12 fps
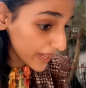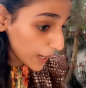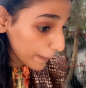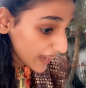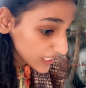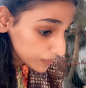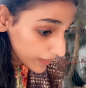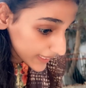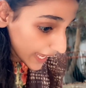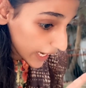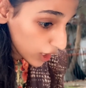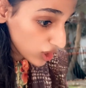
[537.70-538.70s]
मेरे पास मत
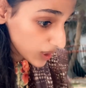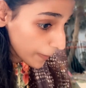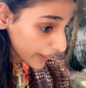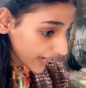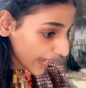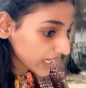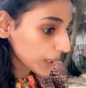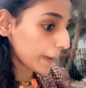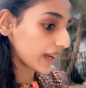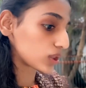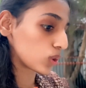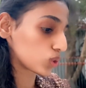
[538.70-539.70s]
आया करो जब मैं गाय के
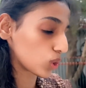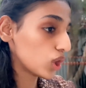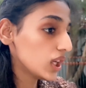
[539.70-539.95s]
पास हूँ तो